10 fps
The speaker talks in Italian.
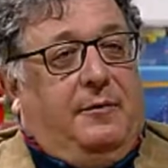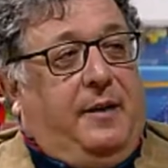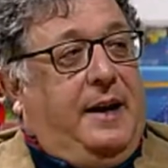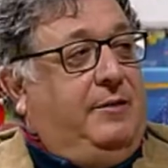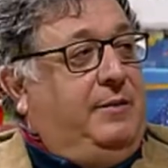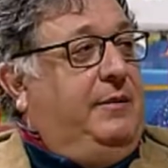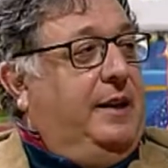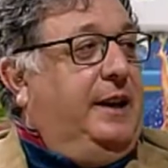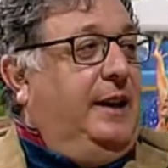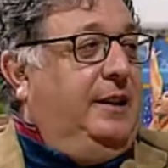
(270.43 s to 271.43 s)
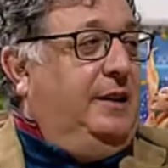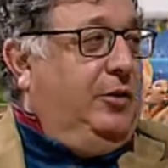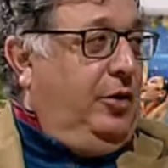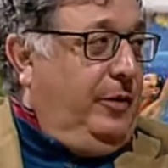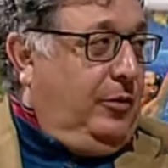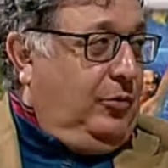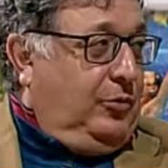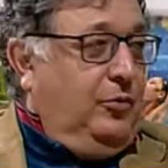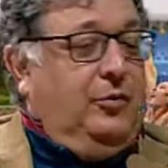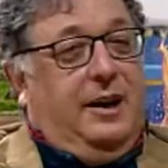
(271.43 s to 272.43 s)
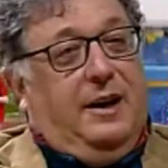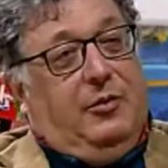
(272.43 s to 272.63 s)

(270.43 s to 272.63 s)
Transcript: fare vivere di olivicoltura